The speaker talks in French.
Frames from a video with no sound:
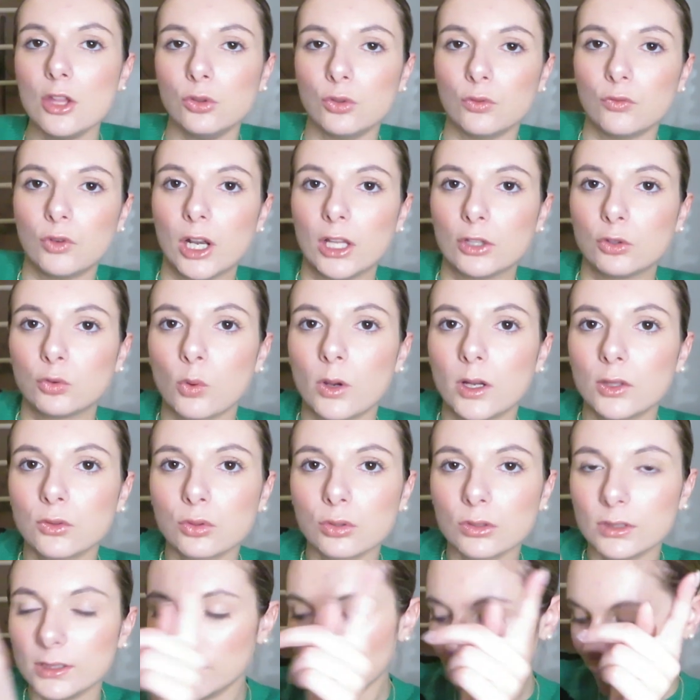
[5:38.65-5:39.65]
Donc voilà, 3
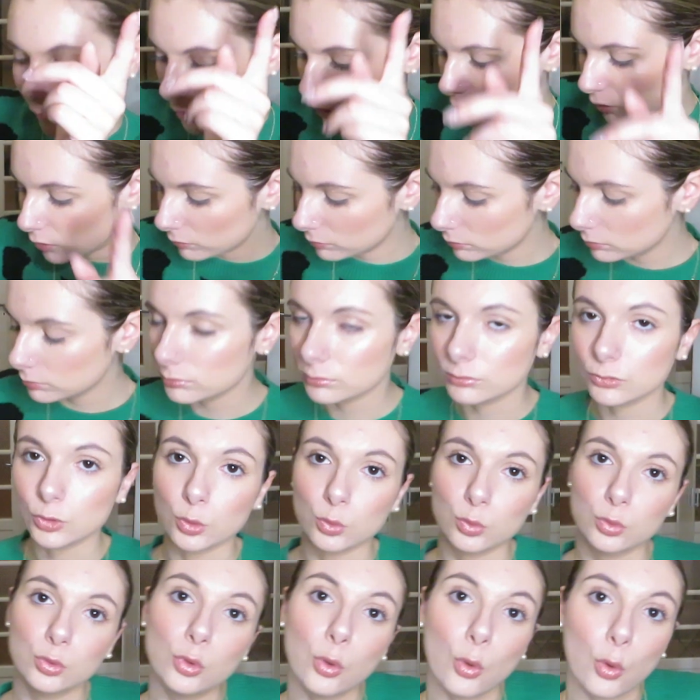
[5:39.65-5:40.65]
trucs différents,
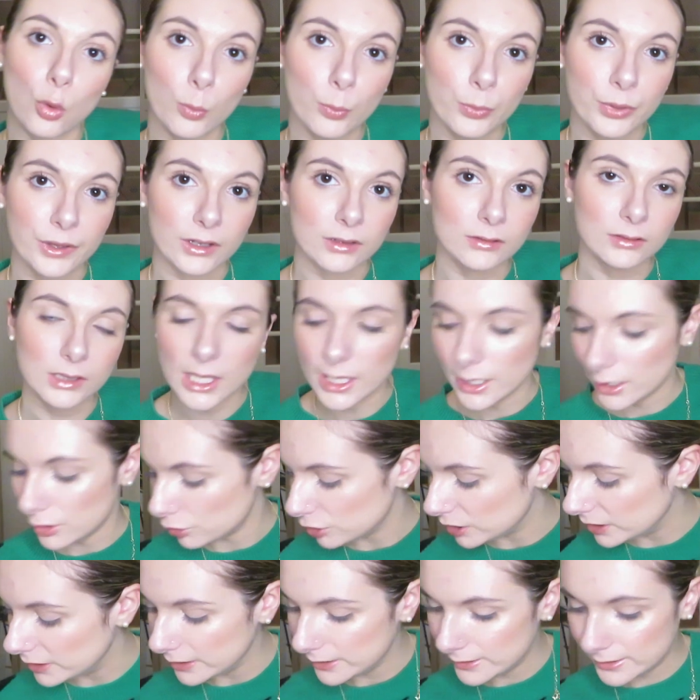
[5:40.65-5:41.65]
donc trop bien.
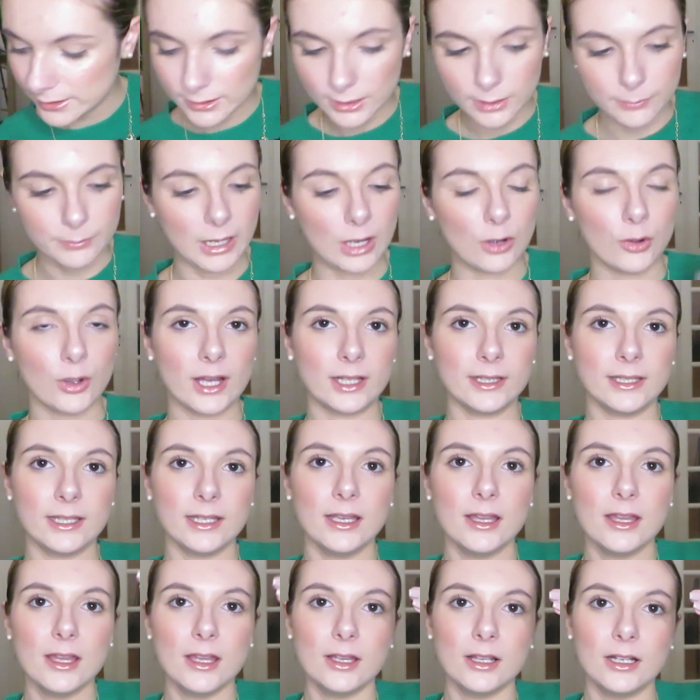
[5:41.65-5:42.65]
Je les ai, bah regardez,
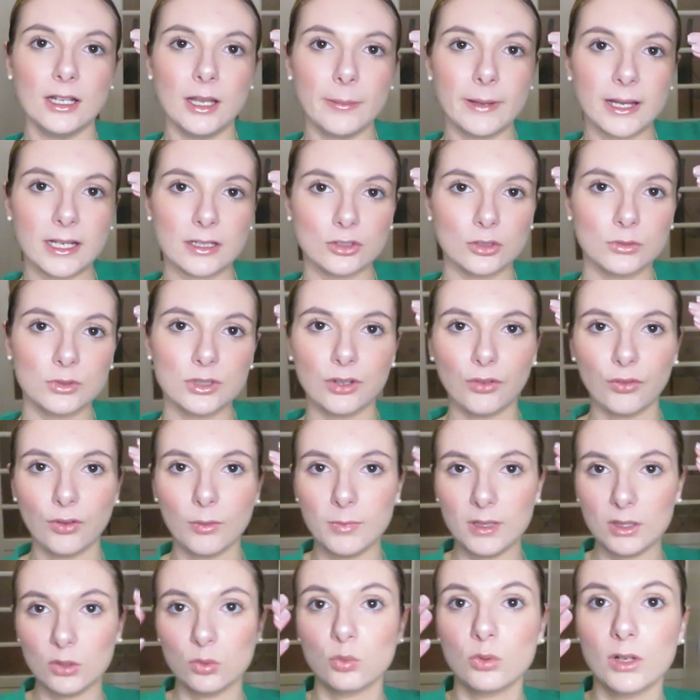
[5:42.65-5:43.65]
là par exemple j'ai fait
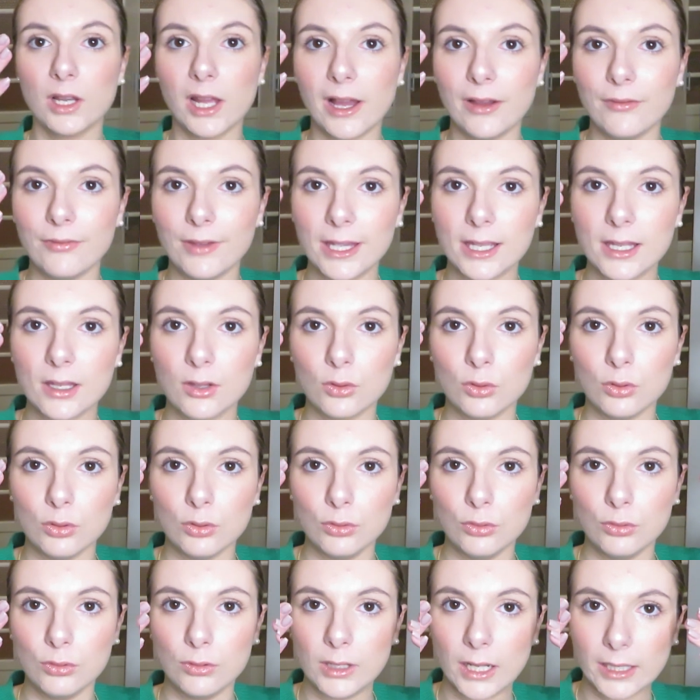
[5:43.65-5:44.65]
mes ongles avec
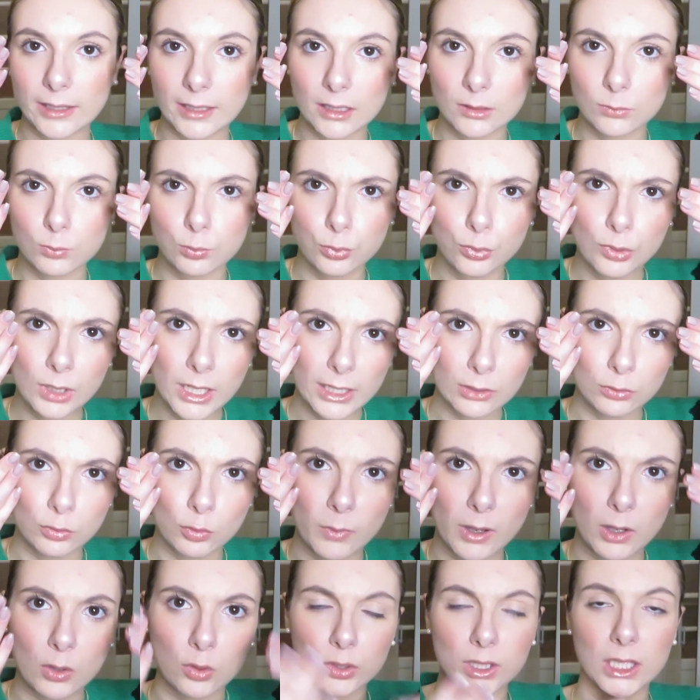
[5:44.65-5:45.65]
la teinte plus claire de
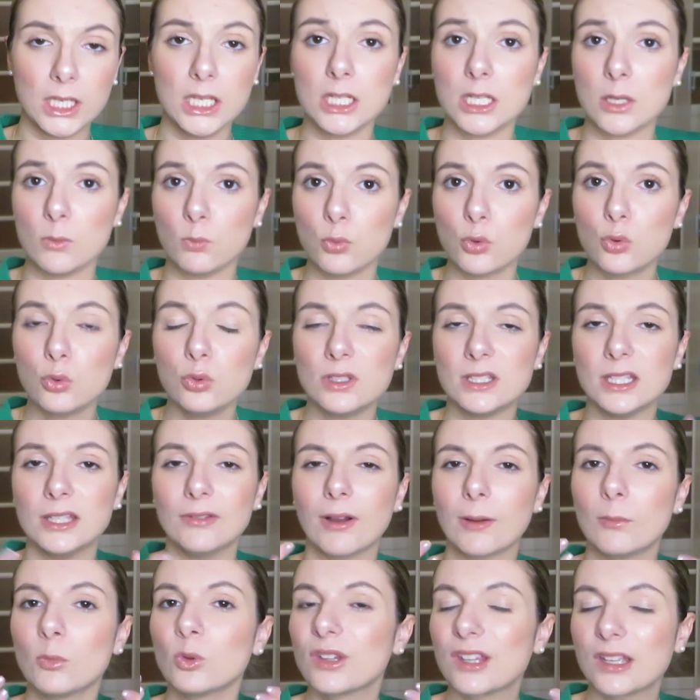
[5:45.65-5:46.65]
marronné, j'aime beaucoup, c'est
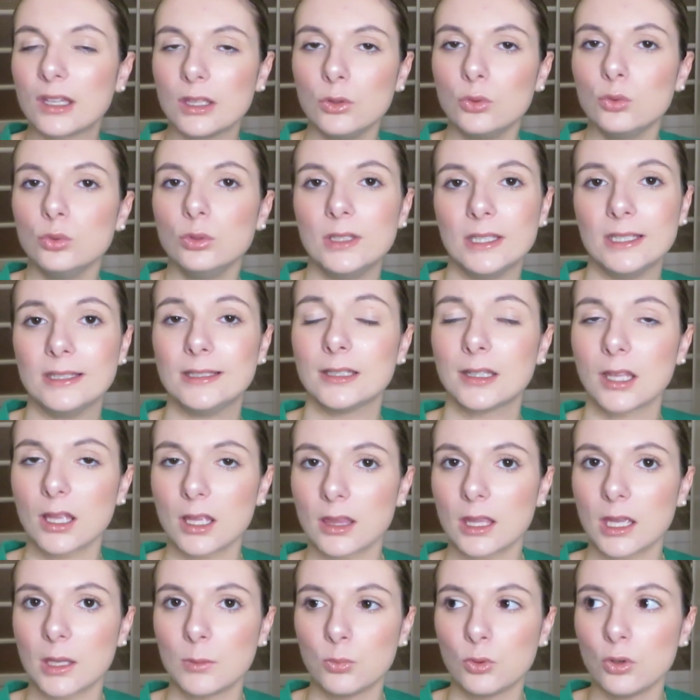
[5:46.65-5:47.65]
vraiment très nude et c'est
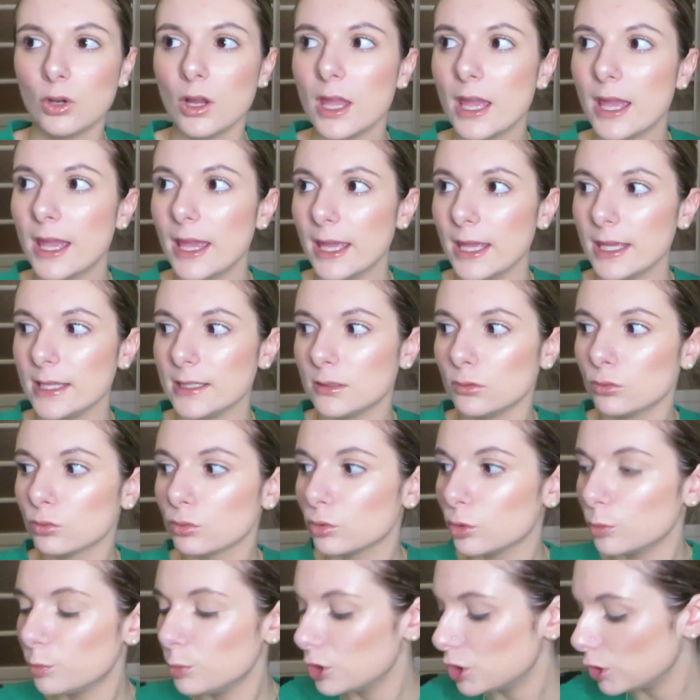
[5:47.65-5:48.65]
très très beau. Et sinon
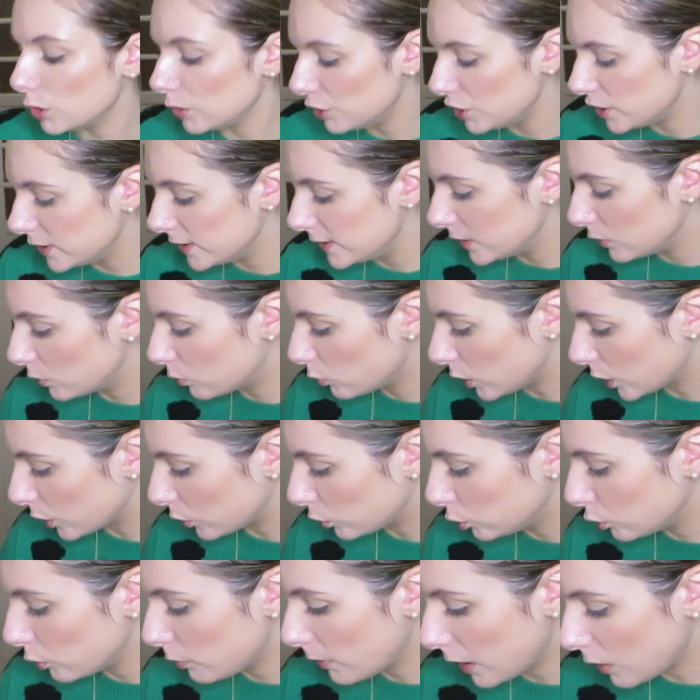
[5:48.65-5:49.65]
depuis j'ai utilisé au
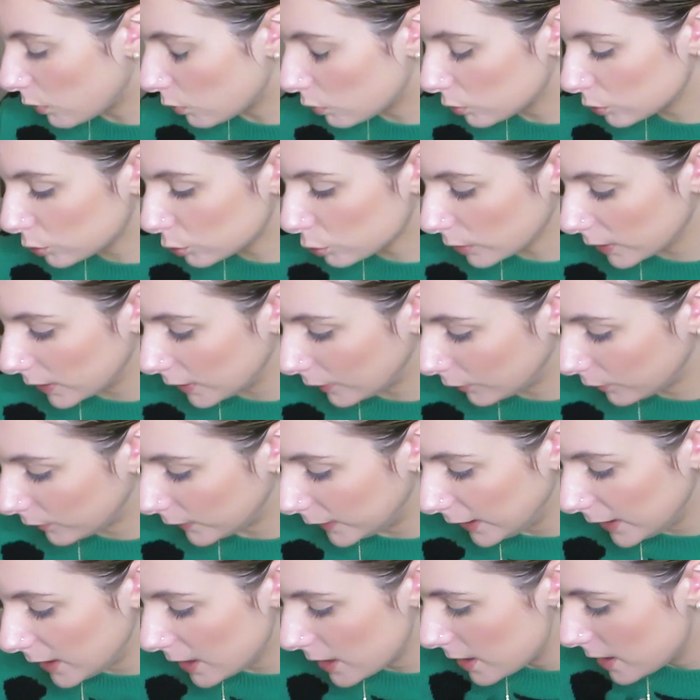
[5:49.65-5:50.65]
moins 2 marrons sur des
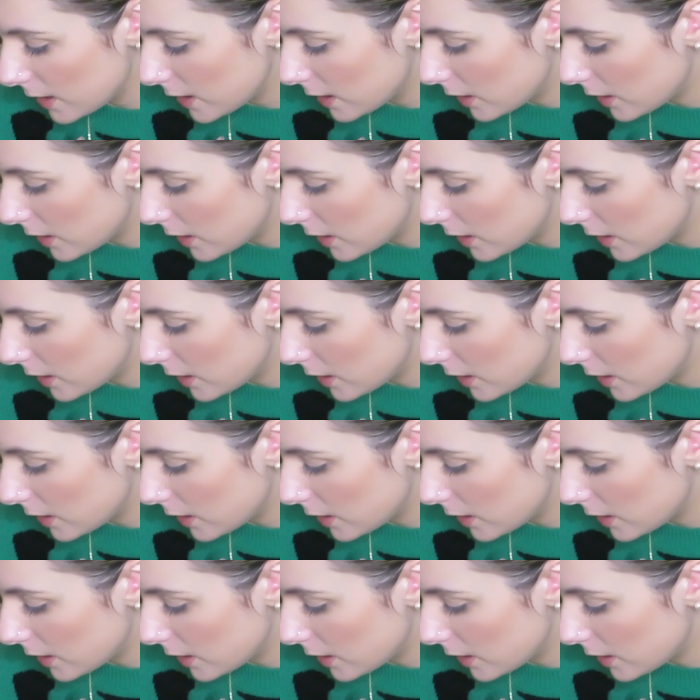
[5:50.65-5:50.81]
filles.